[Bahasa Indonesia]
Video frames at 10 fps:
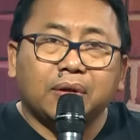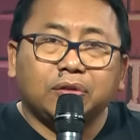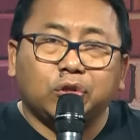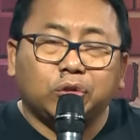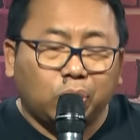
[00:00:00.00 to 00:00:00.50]

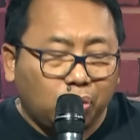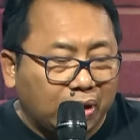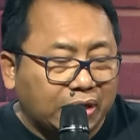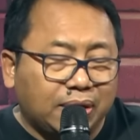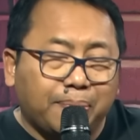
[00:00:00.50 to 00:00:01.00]
justru
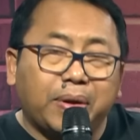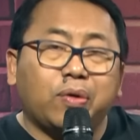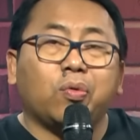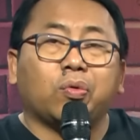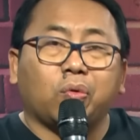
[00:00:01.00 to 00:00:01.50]
Nasdem
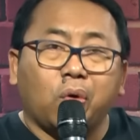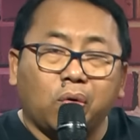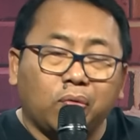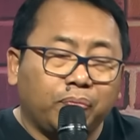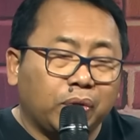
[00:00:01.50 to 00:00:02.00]

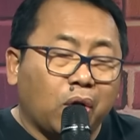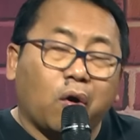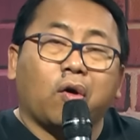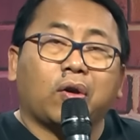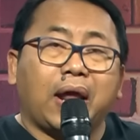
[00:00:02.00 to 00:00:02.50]
mendukung
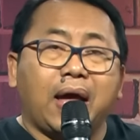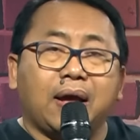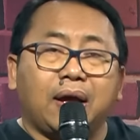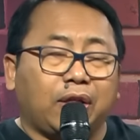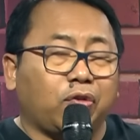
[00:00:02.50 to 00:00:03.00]

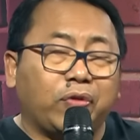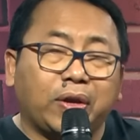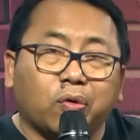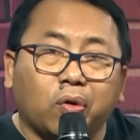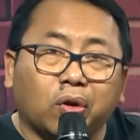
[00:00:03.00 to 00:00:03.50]
orang atau
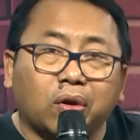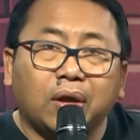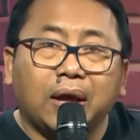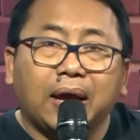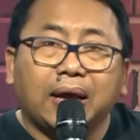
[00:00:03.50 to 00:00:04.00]

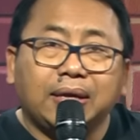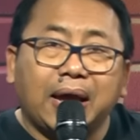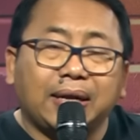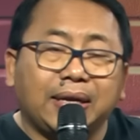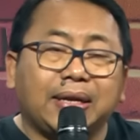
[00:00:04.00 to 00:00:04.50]
figur
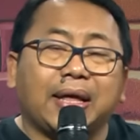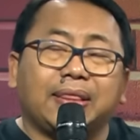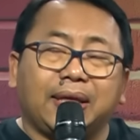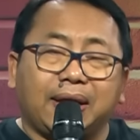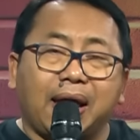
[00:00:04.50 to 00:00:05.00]
yang
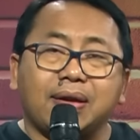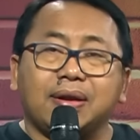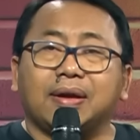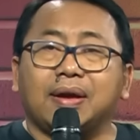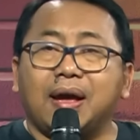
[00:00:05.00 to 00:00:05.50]
diidentikan
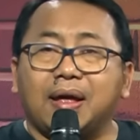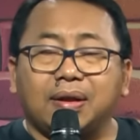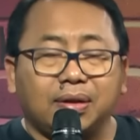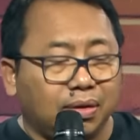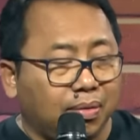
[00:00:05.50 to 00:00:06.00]

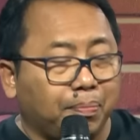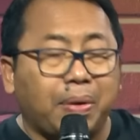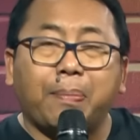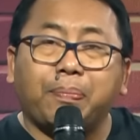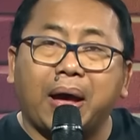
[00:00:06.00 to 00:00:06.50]
dengan
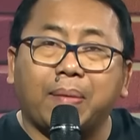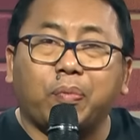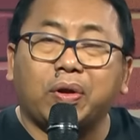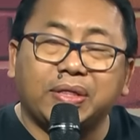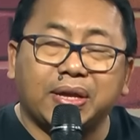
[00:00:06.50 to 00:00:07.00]
bapak
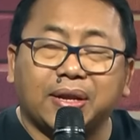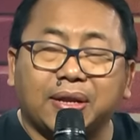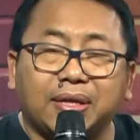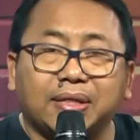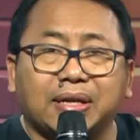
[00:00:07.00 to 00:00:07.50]
politik
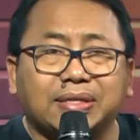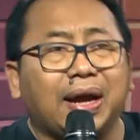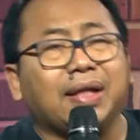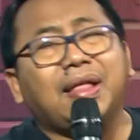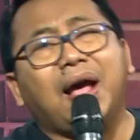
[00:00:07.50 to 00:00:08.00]
identitas.
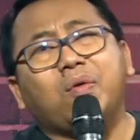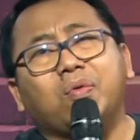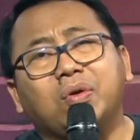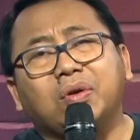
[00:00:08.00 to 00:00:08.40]
Saya nggak tahu